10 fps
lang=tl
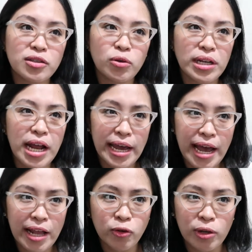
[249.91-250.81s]
So,
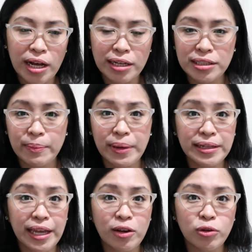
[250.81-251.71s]
hinahayaan ko lang kasi
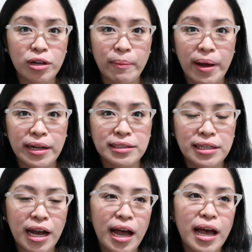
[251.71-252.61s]
bentay ko naman.
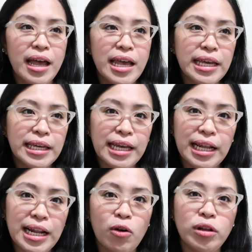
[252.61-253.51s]
Tsaka,
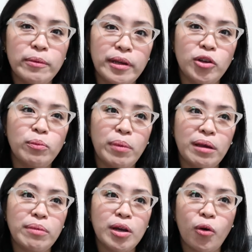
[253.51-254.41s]
kilala ko naman yung
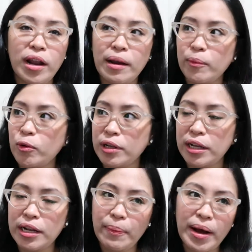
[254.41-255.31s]
baby ko. Alam ko na
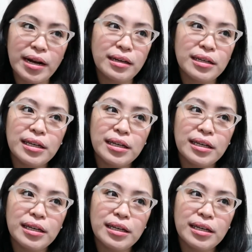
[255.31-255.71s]
na parang,